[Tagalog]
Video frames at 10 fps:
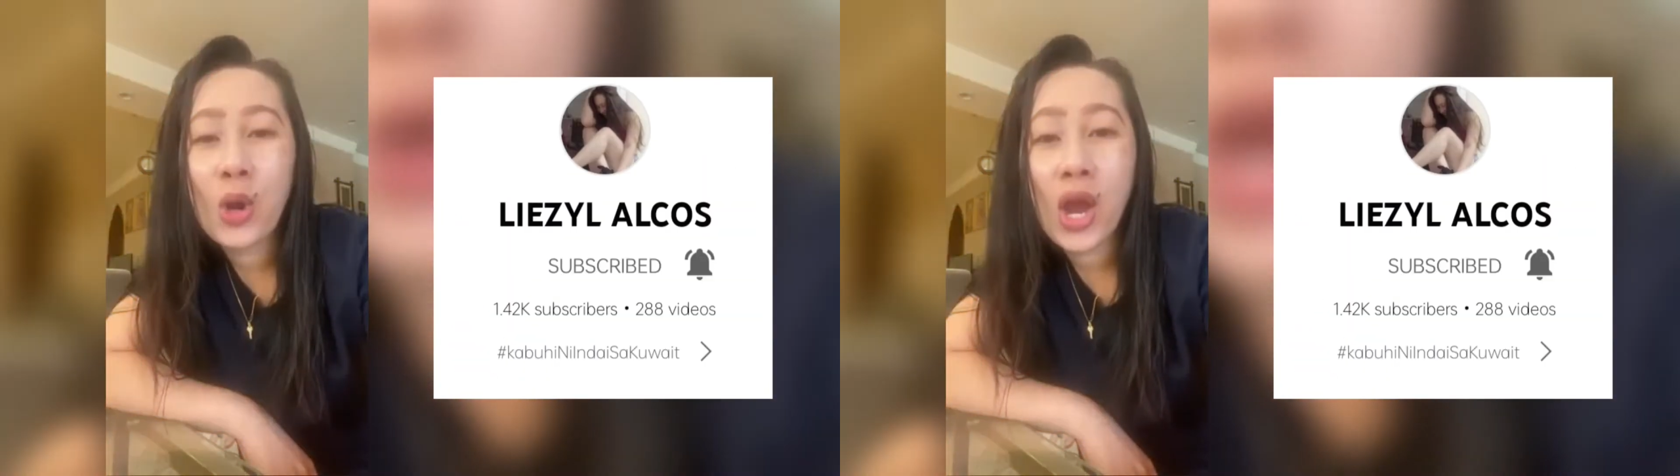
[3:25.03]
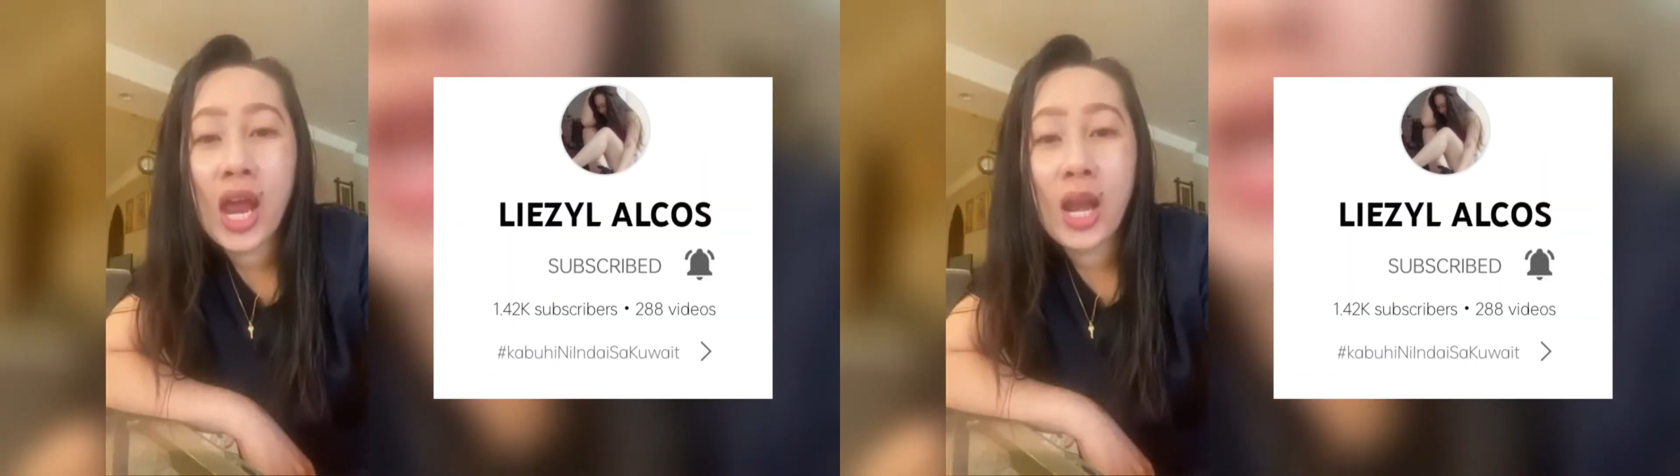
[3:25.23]

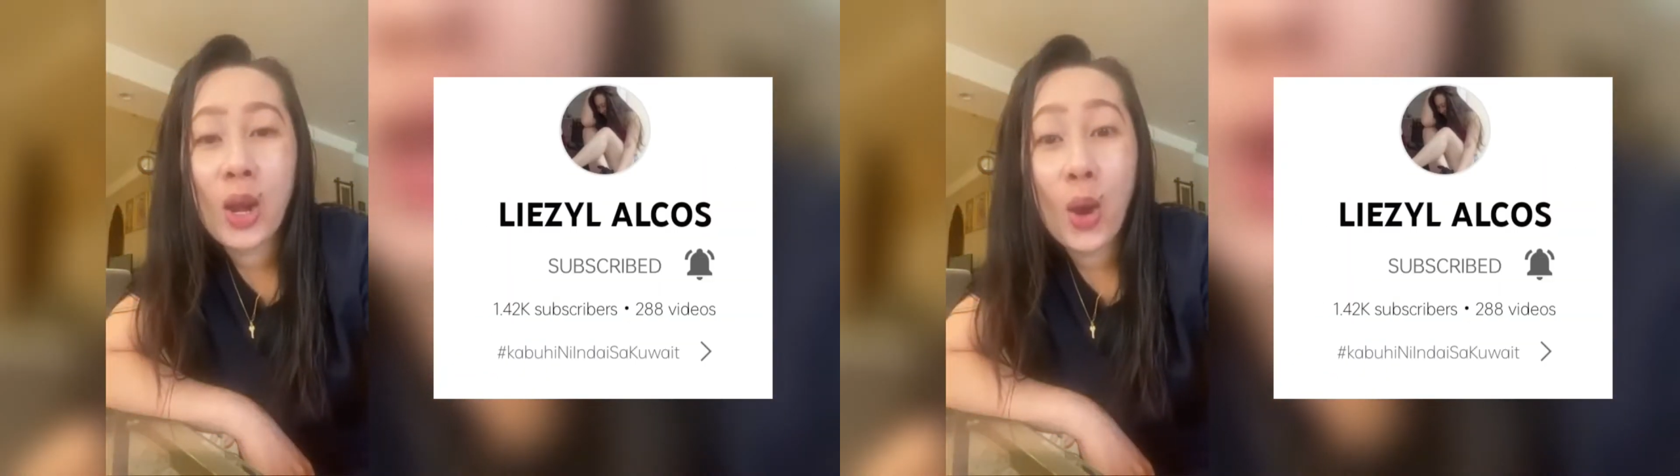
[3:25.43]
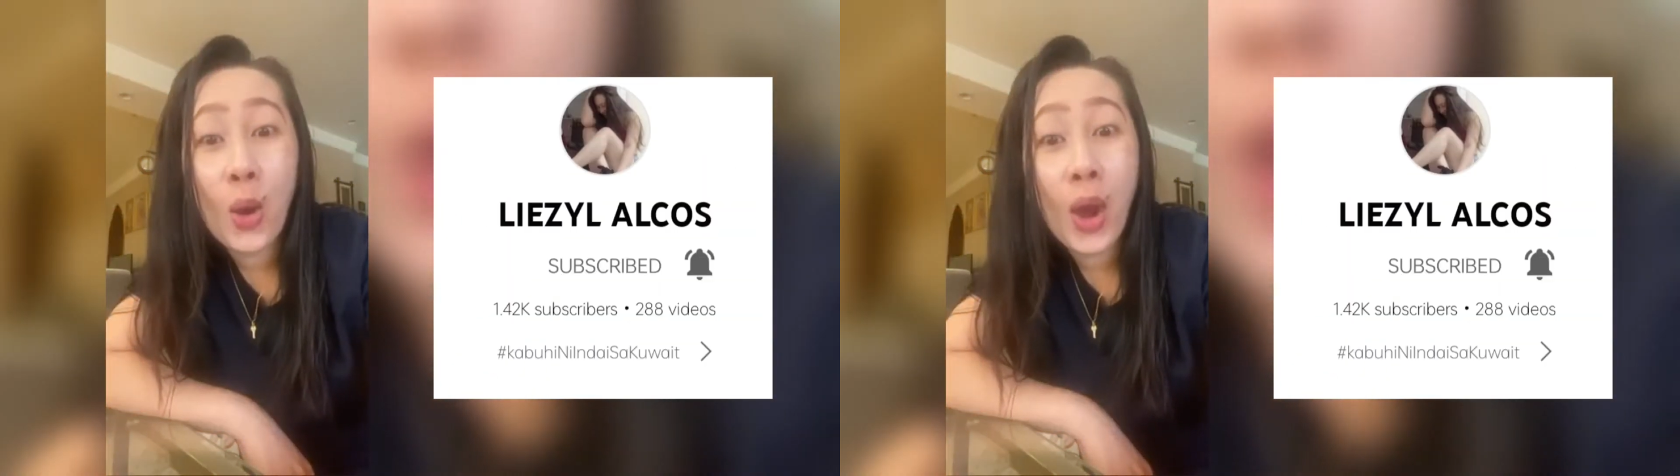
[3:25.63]

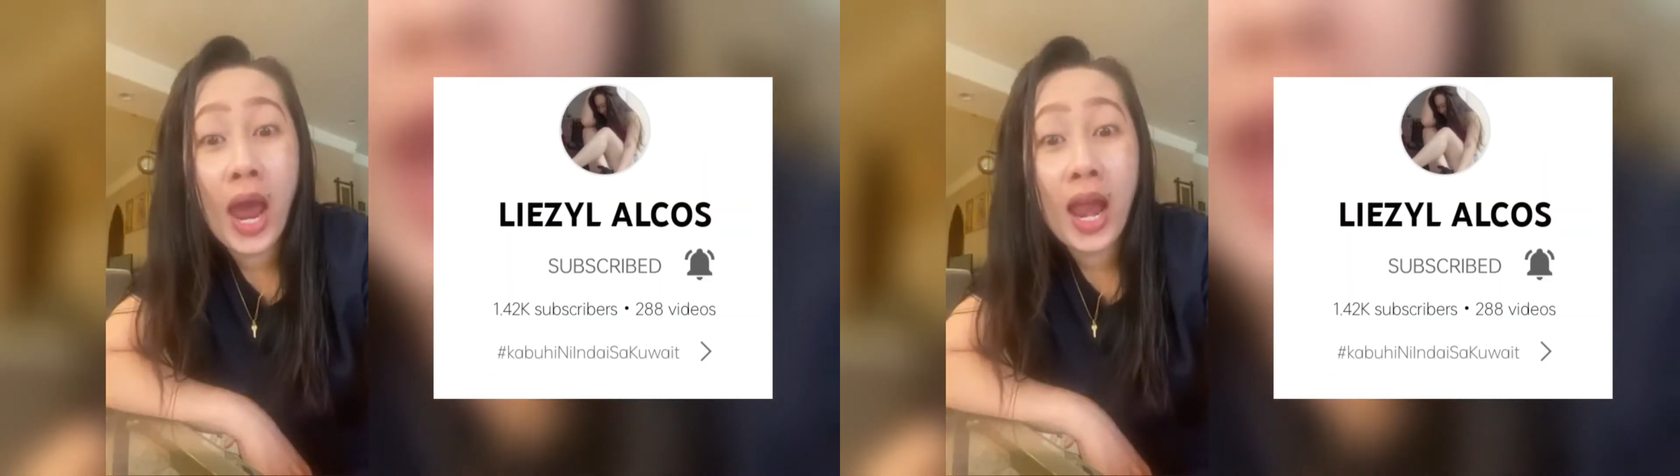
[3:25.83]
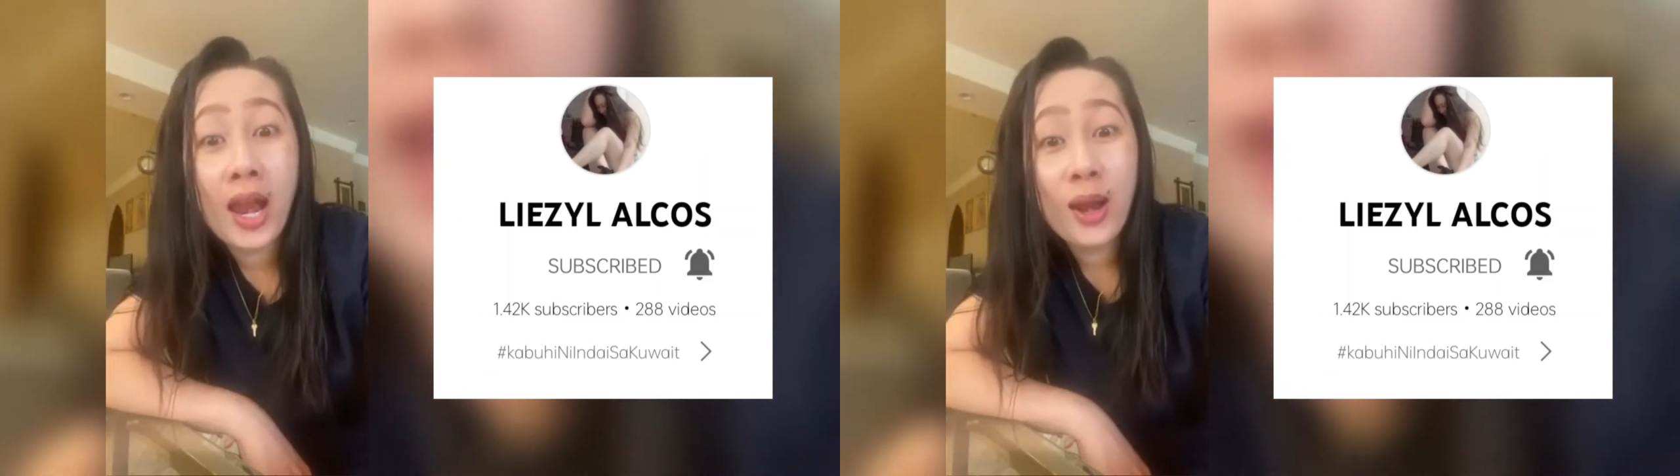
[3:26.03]
hello
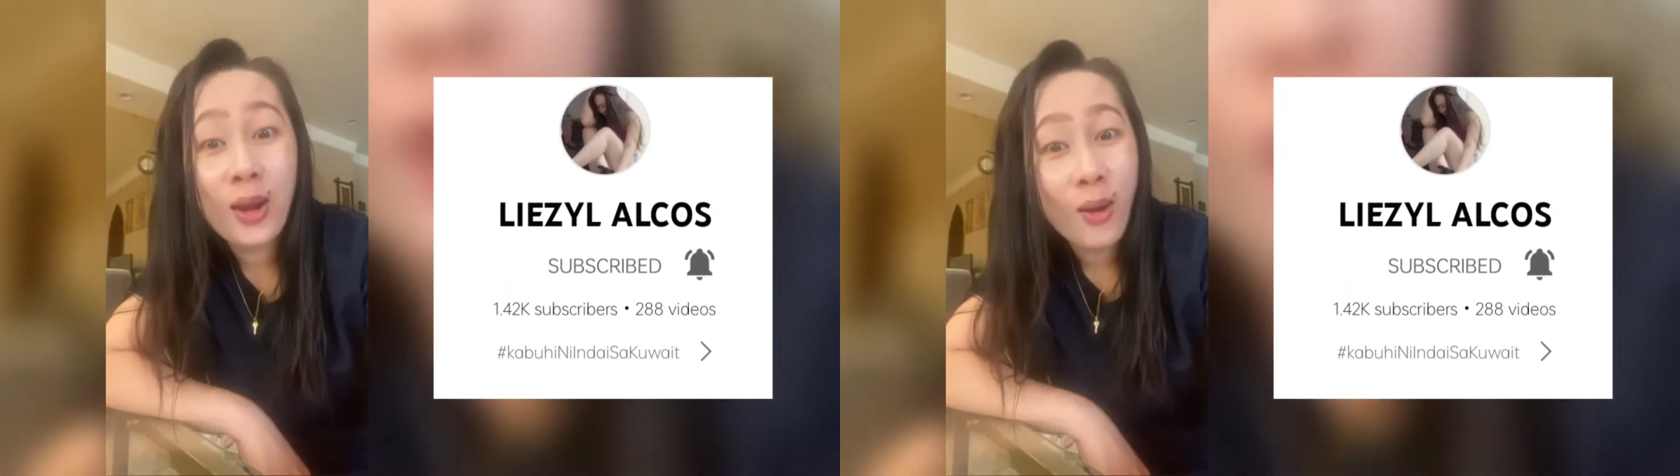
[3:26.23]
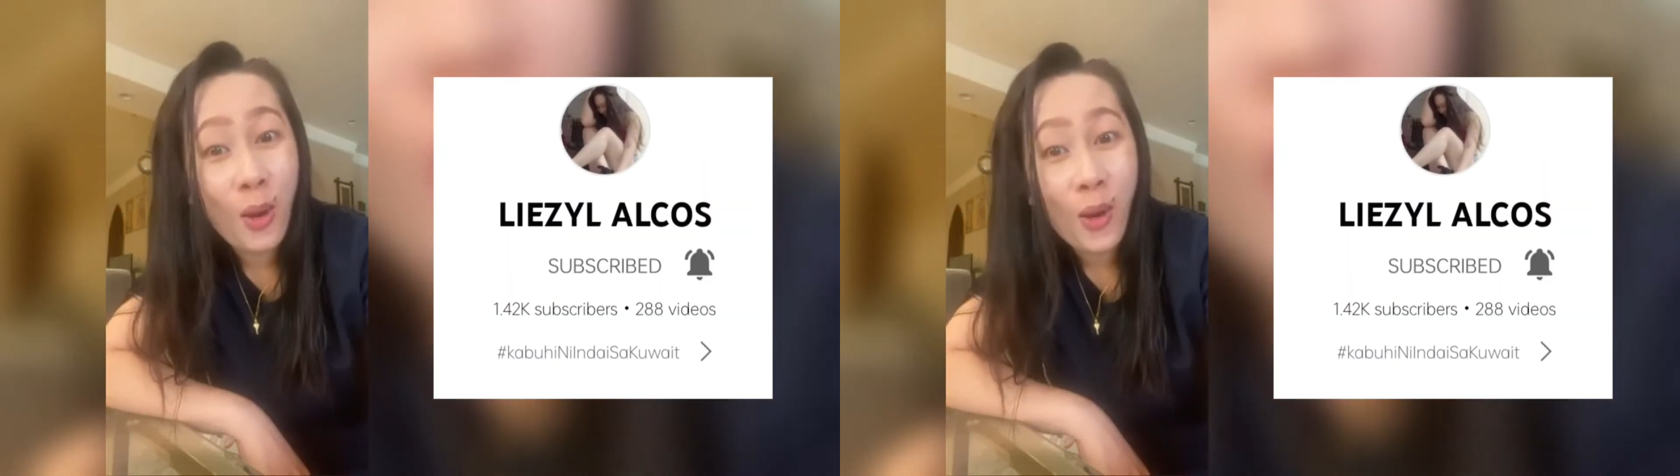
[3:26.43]

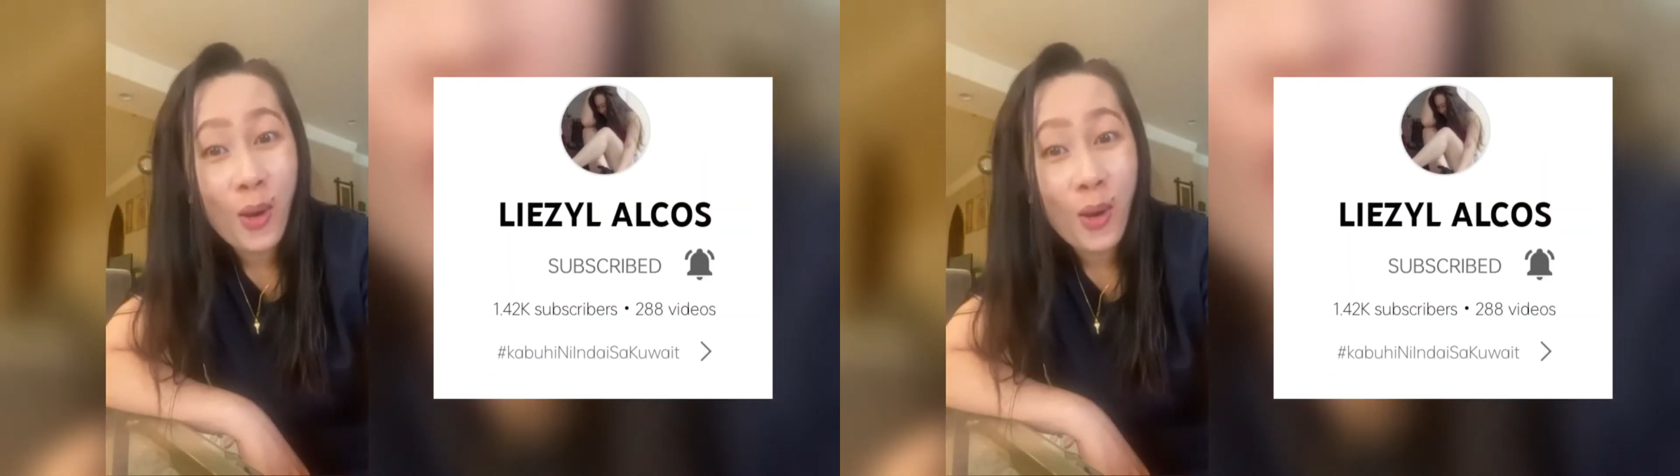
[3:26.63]
hello